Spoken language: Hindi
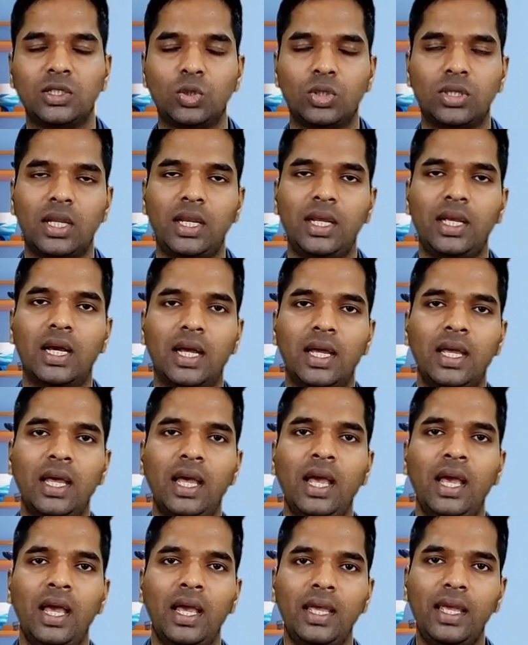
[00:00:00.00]
के जो तरीका है
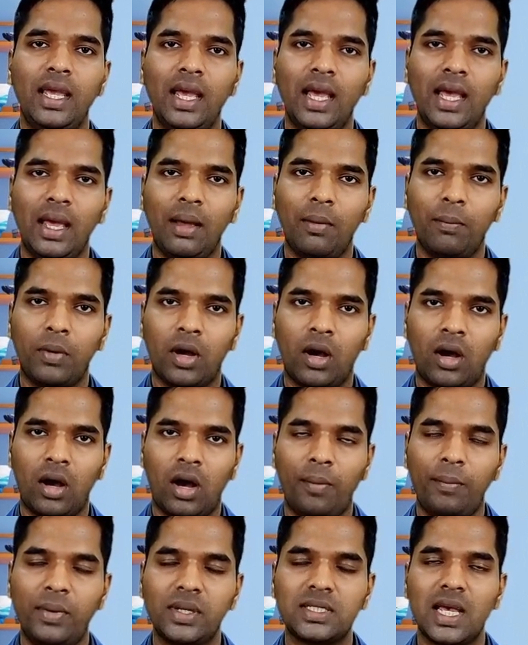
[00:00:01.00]
ये
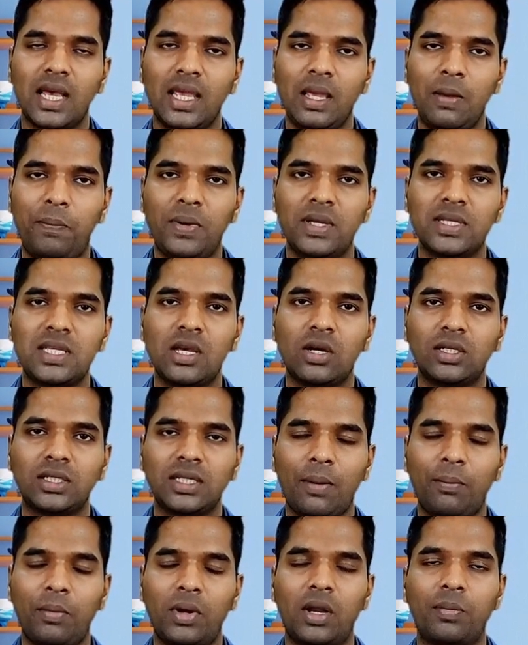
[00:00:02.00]
हमेशा ईपीसी e और
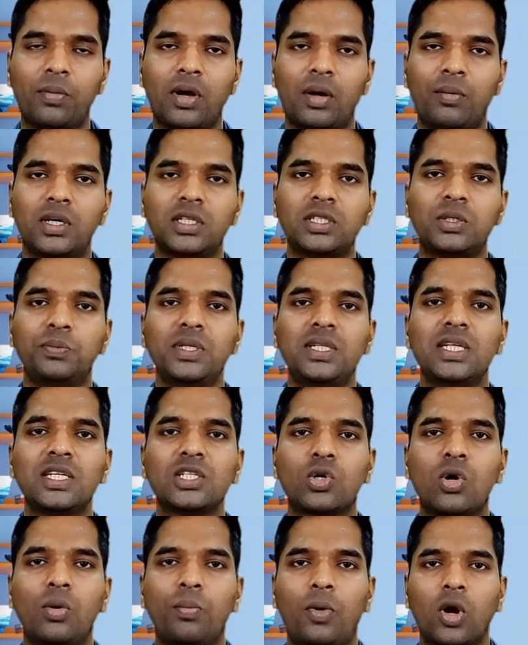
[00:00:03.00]
चैम्बर ऑफ कॉमर्स
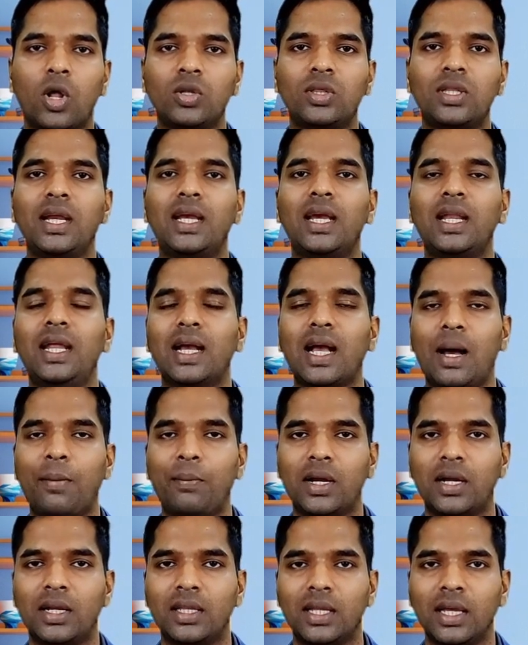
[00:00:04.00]
बिजनेस को बढ़ोतरी के लिए
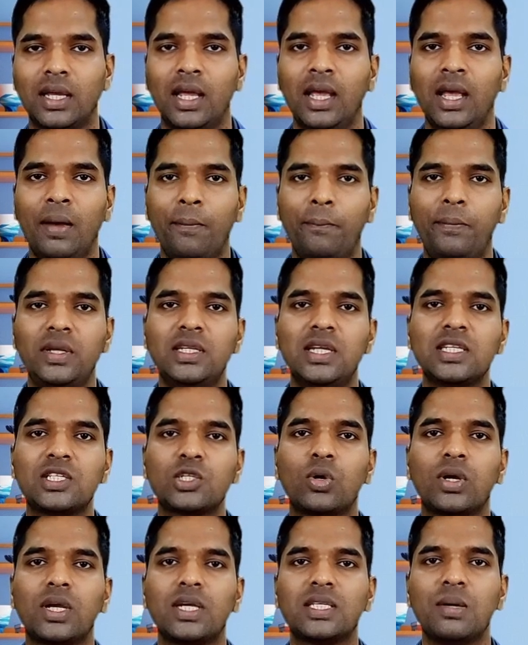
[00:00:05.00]
काम करते हैं बिजनेस
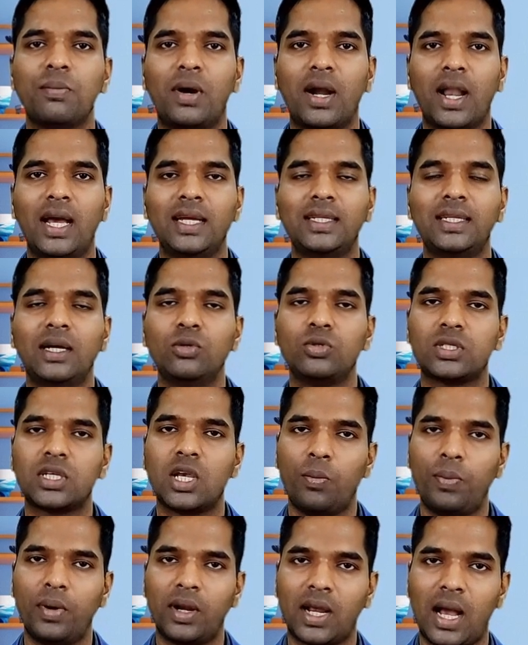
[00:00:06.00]
को कैसे बढ़ाया जाए उसके
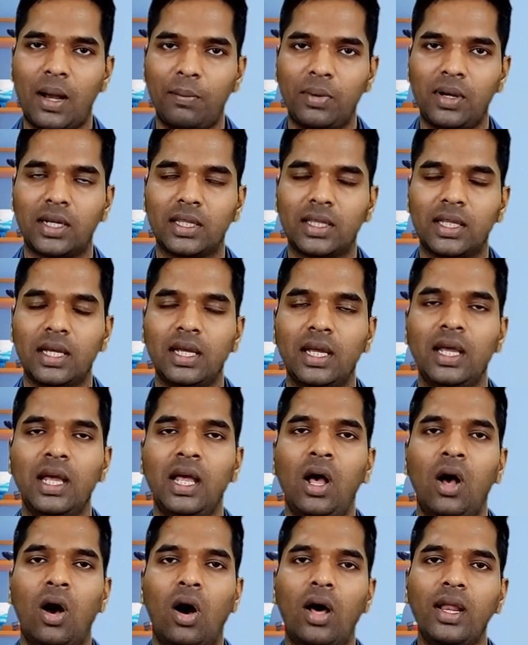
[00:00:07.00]
ऊपर काम करते
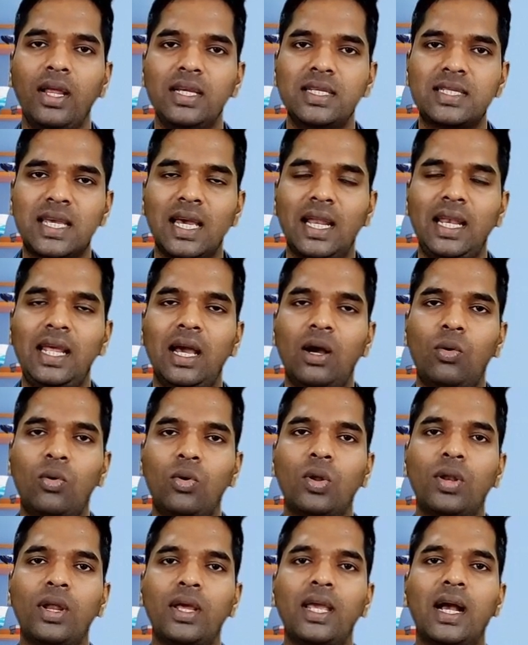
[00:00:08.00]
हैं और इसके लिए
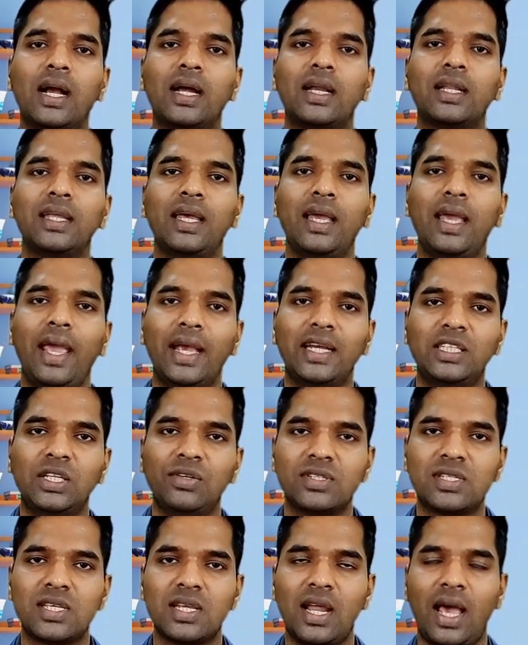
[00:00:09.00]
उन्होंने क्या करते हैं
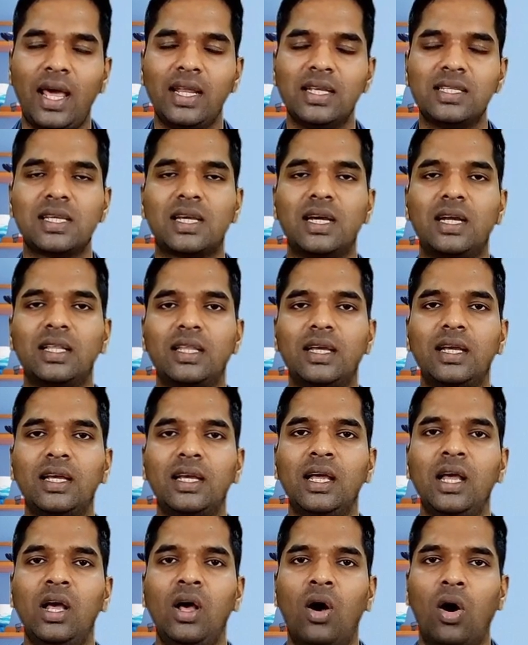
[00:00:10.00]
एग्जीबिशन अरेंज करते
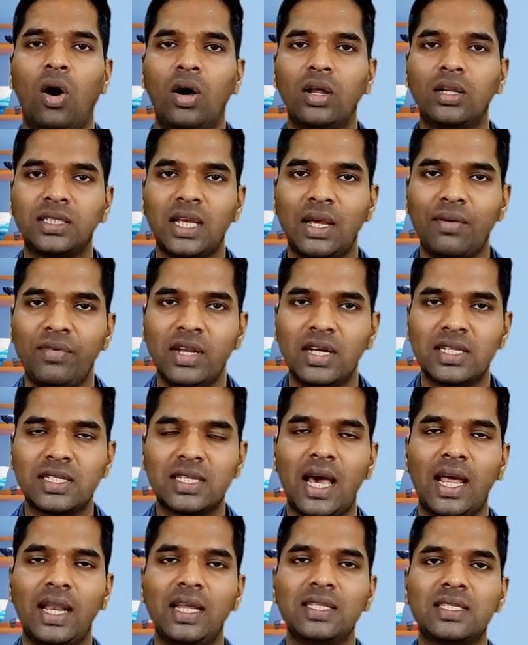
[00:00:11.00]
हैं और सेमिनार्स
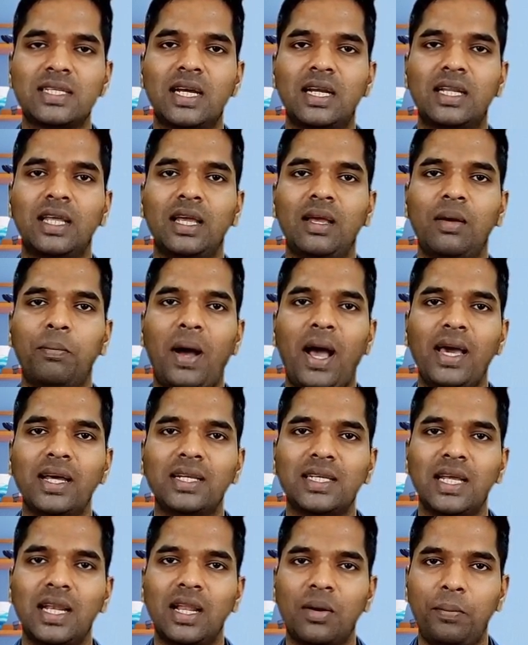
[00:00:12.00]
अरेंज करते हैं बायर
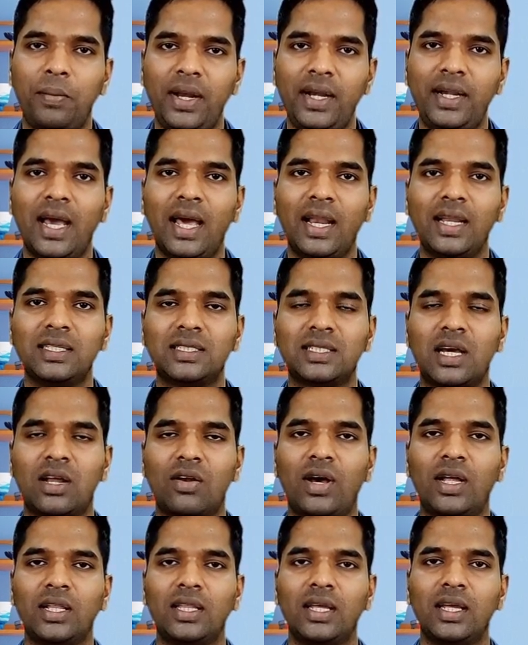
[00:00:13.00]
सेलर मीट अरेंज
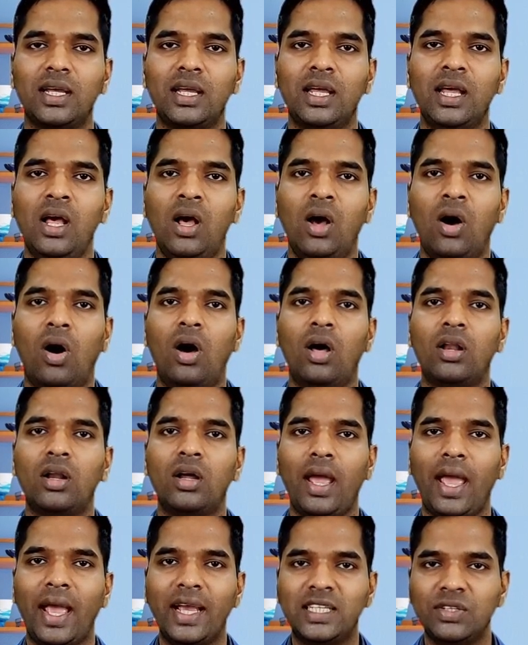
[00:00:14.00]
करवाते हैं और
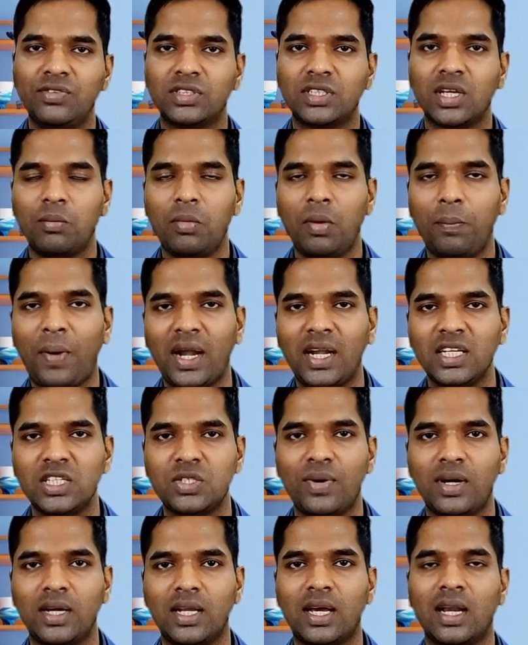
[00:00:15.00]
एग्जीबिशन में
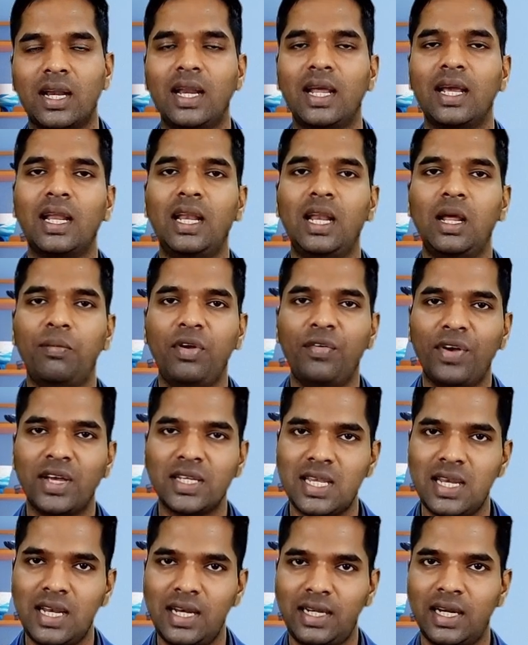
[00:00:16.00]
पार्टिसिपेट करने के लिए भी
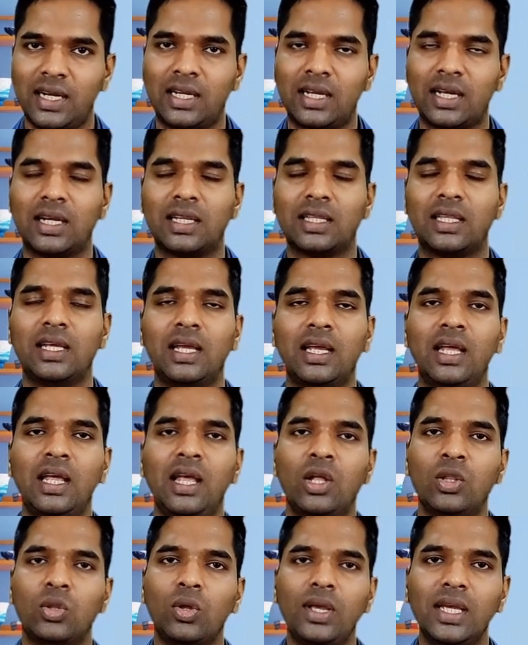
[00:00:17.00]
फैसिलिटेट करते
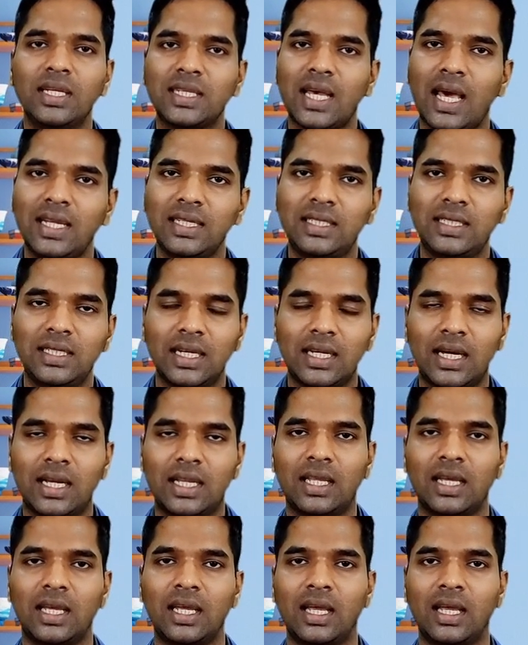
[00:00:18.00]
हैं तो ये सारे चीज़ें करते